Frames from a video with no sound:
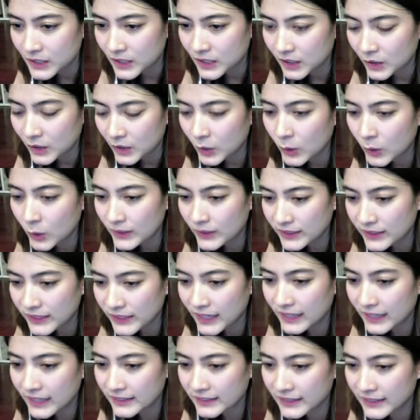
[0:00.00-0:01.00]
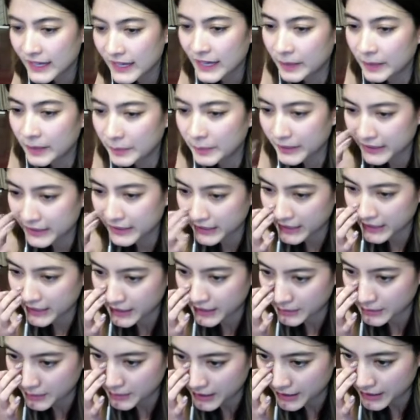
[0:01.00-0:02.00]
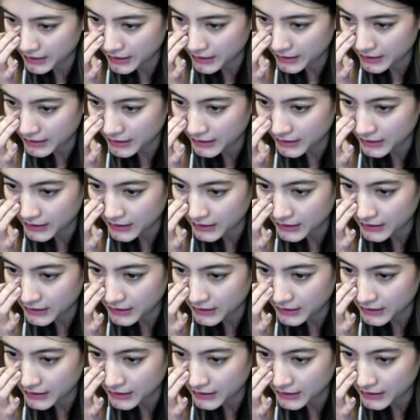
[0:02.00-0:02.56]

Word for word: รถยางแตกเป็นยังไงบ้างคะ